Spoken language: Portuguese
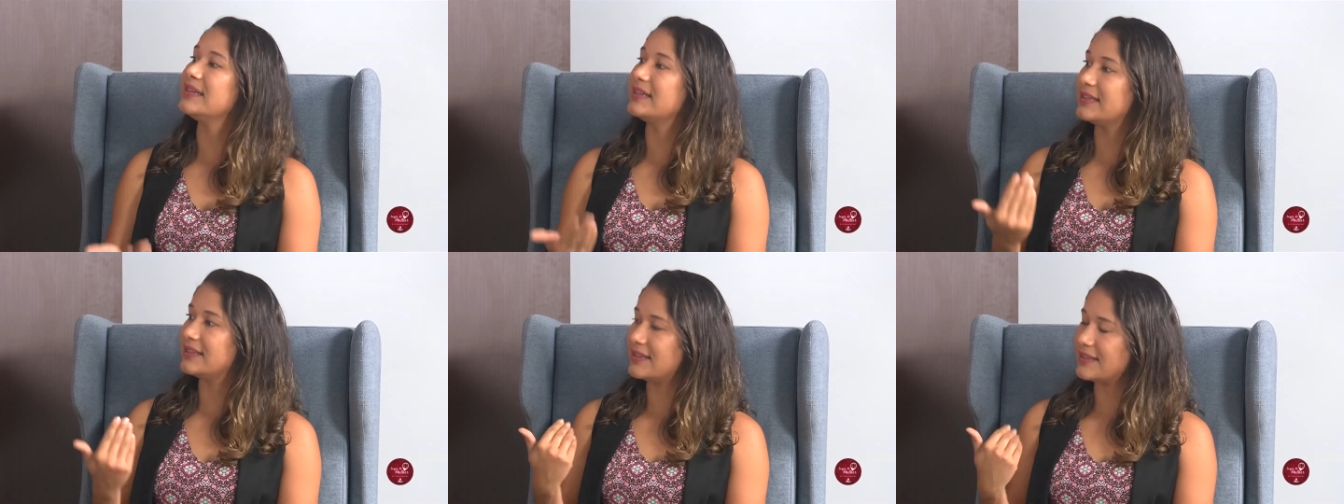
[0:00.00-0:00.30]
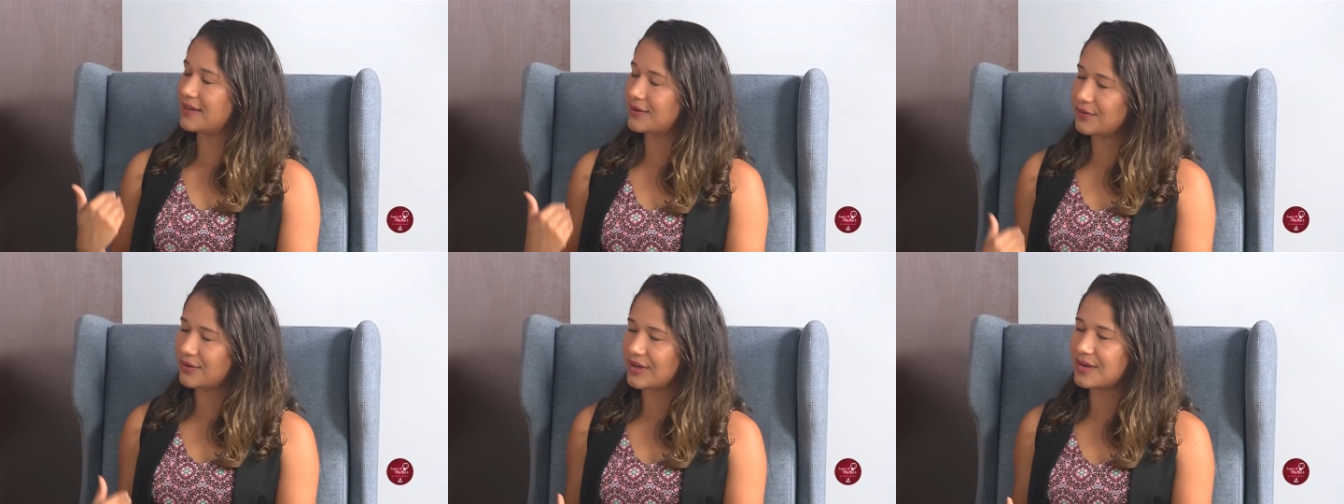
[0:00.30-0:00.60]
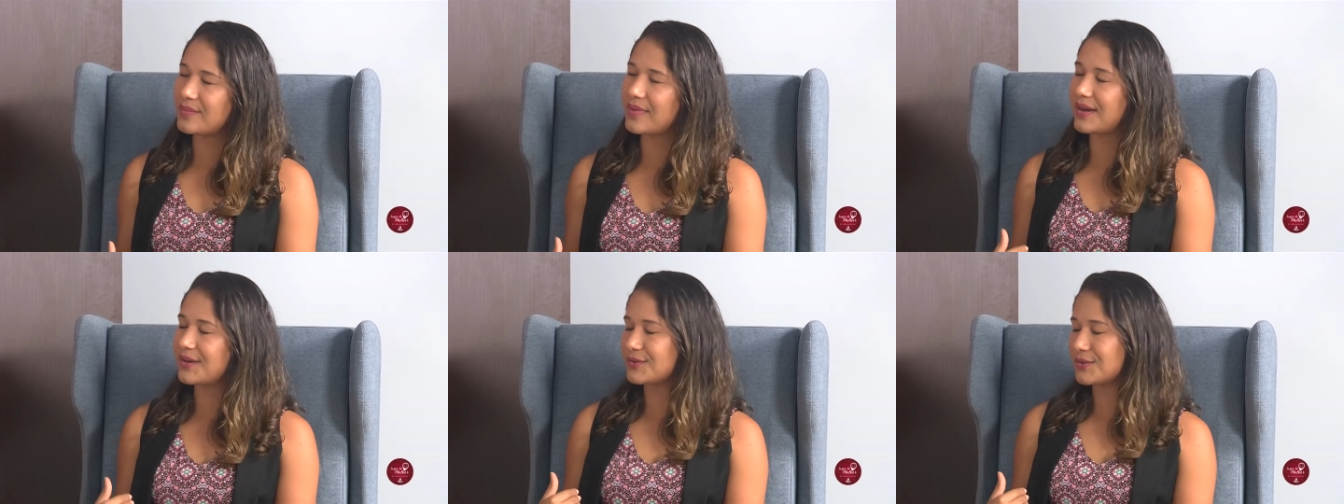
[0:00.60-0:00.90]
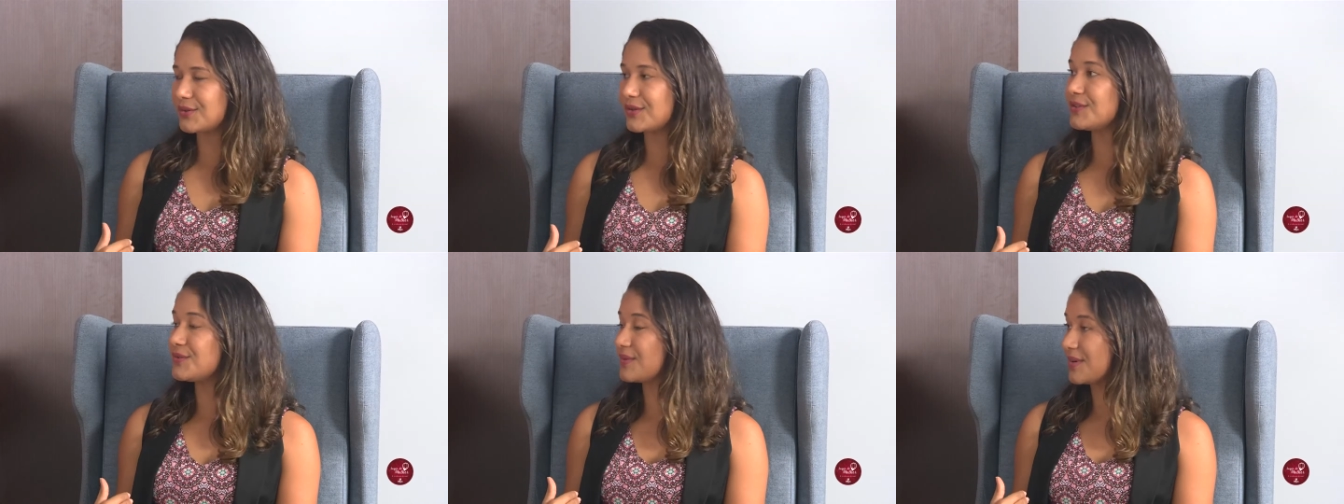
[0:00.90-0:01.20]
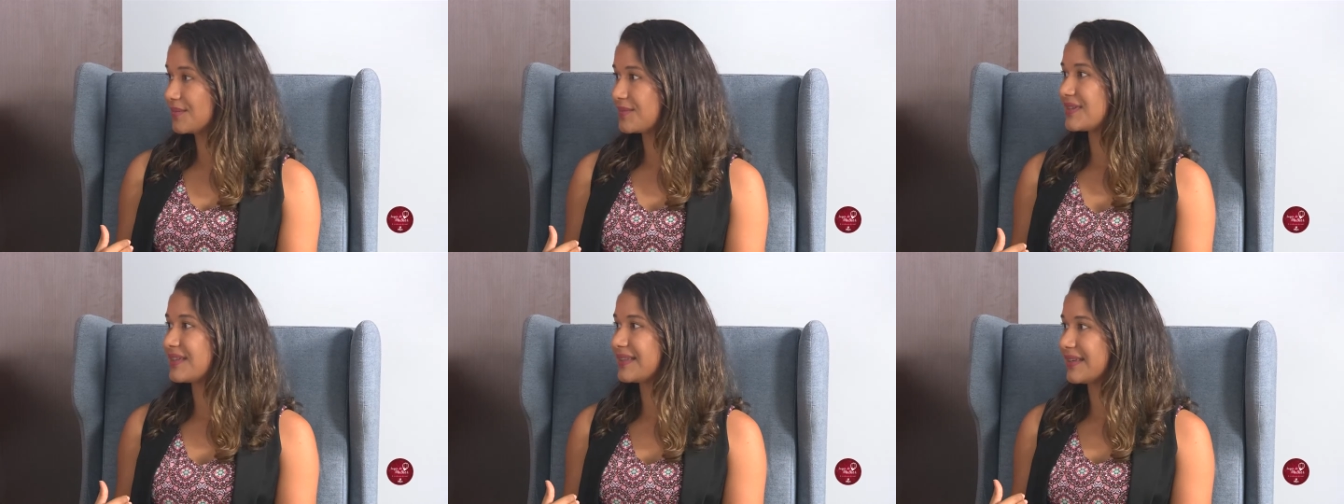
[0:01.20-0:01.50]
e daí agora em março nós
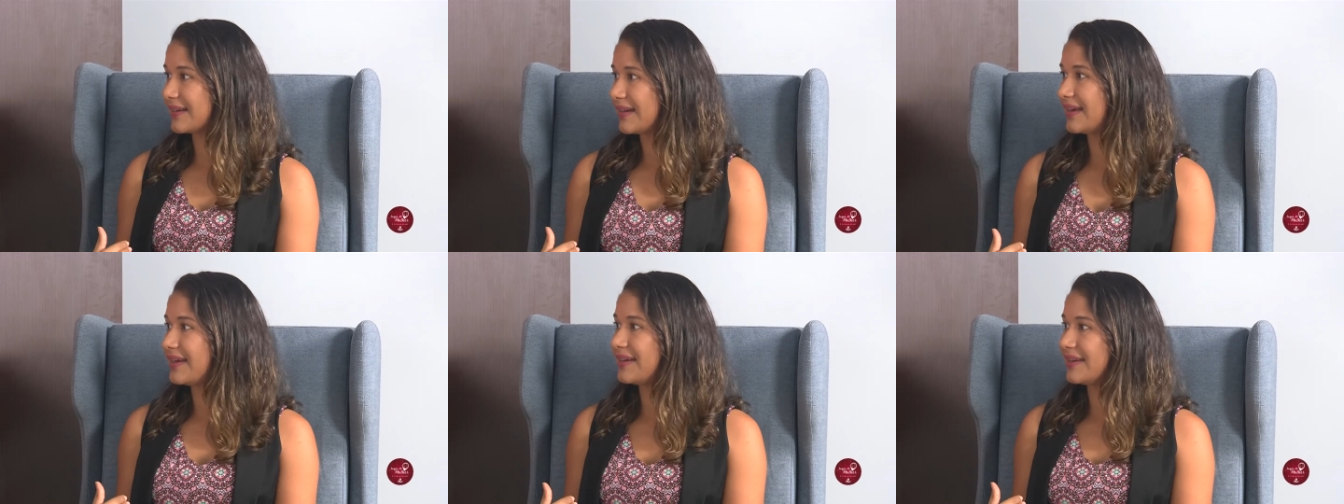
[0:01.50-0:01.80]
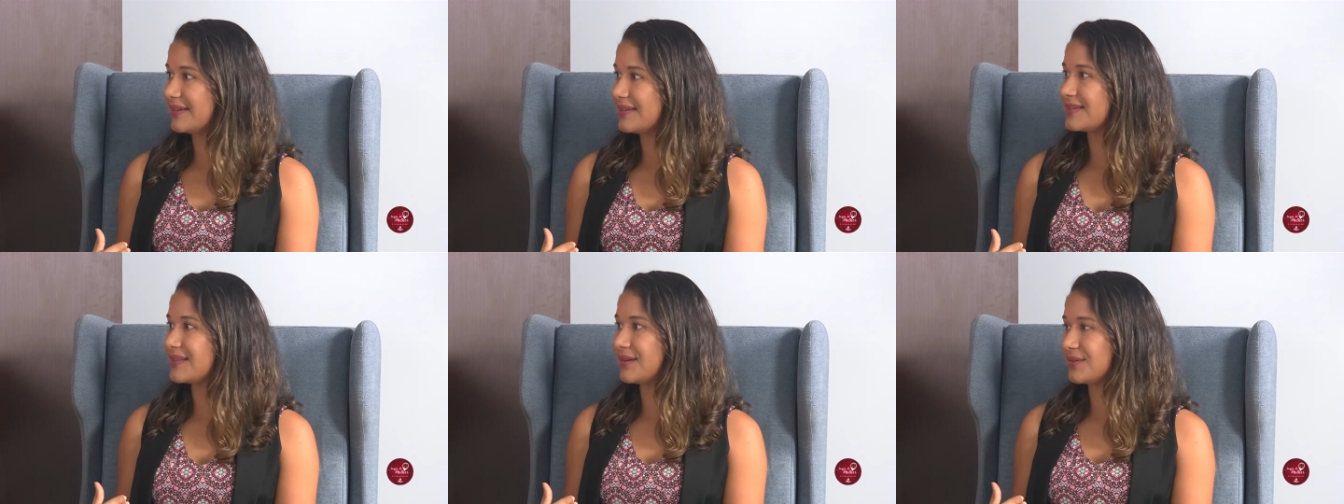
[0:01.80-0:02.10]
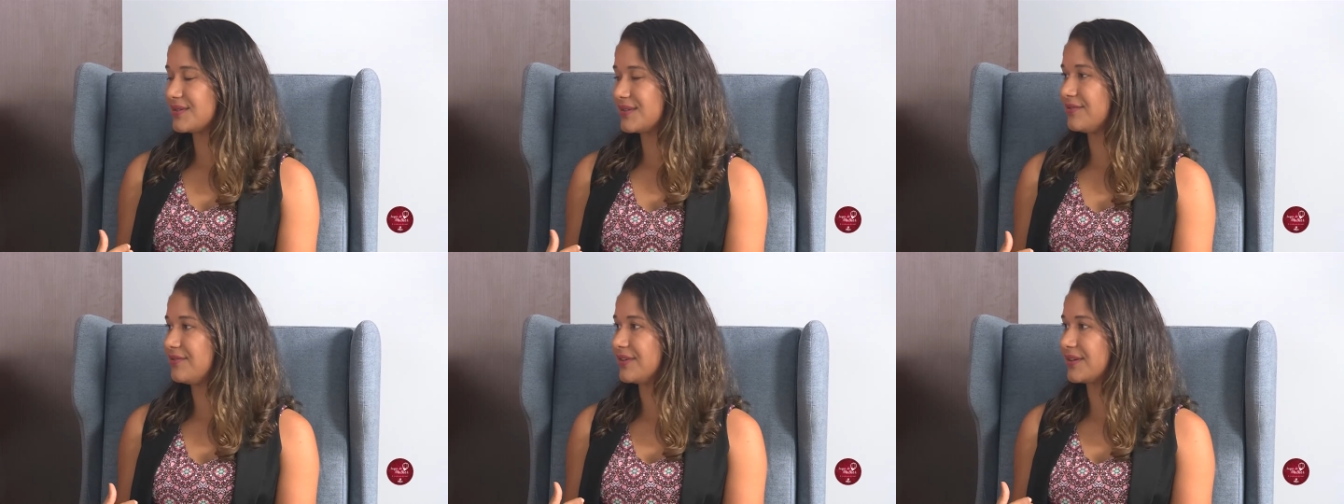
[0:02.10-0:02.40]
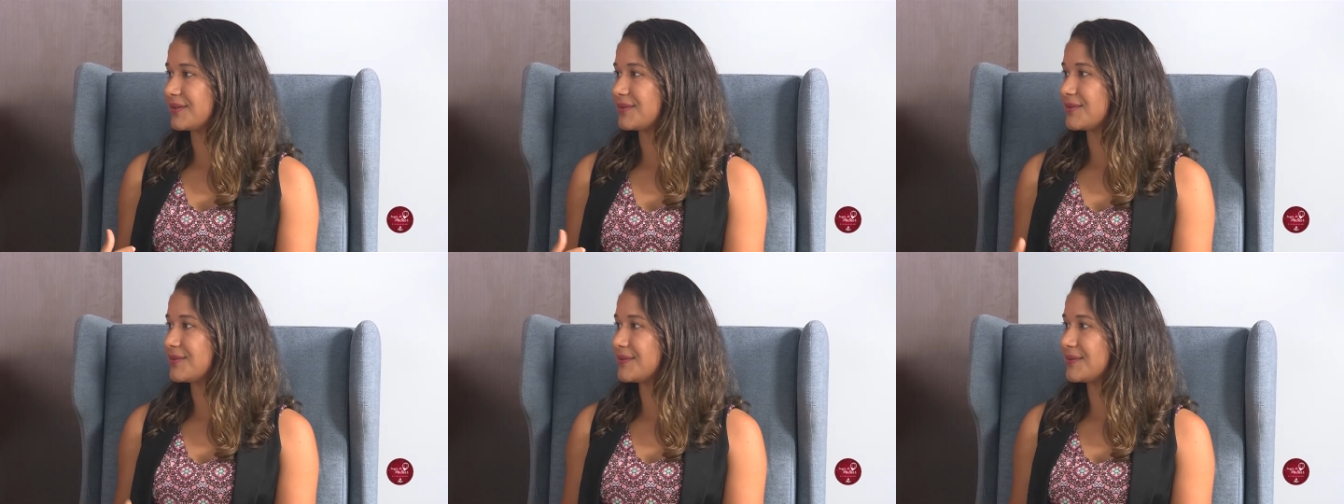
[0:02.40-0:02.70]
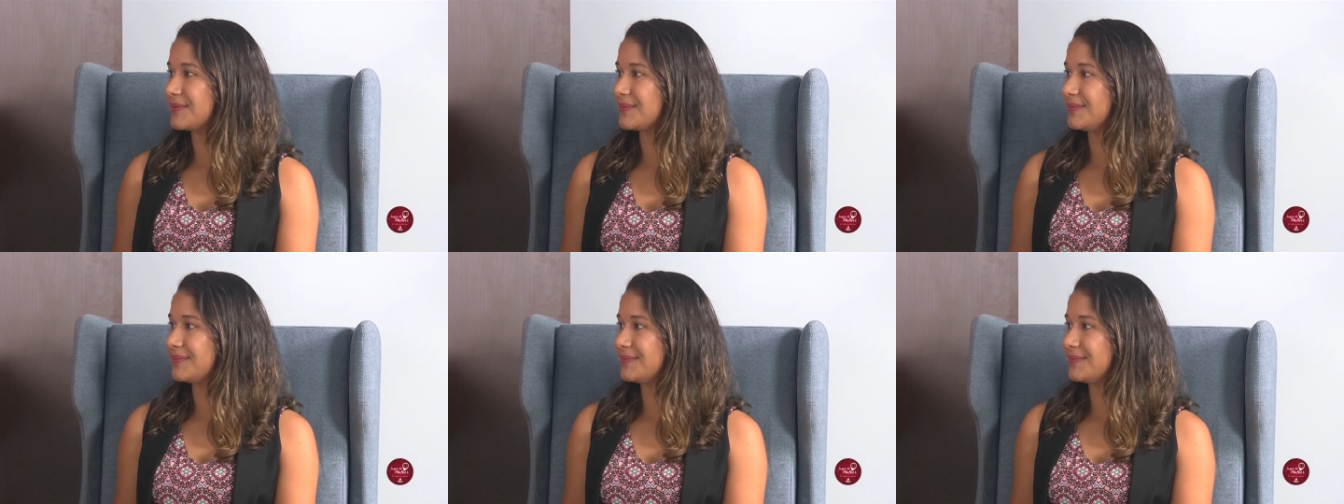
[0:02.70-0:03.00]
vamos até lá realizar os eventos.